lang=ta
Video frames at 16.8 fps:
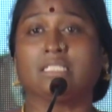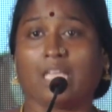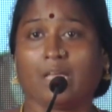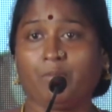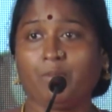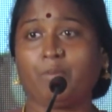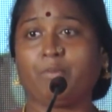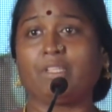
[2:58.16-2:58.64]

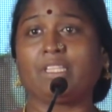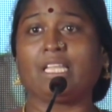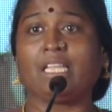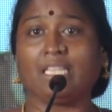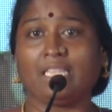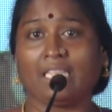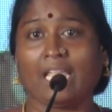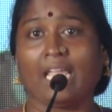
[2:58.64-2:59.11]

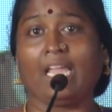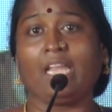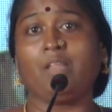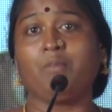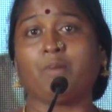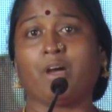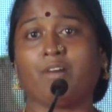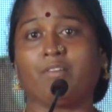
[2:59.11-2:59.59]
சமீபத்தில்
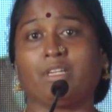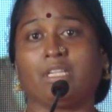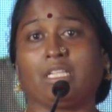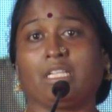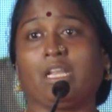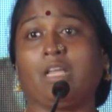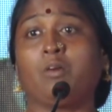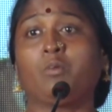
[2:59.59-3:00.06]
தேனி
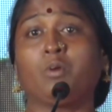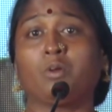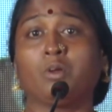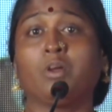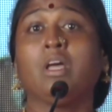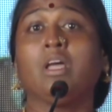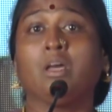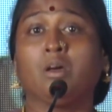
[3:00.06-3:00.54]
மாவட்டத்தில் ஒரு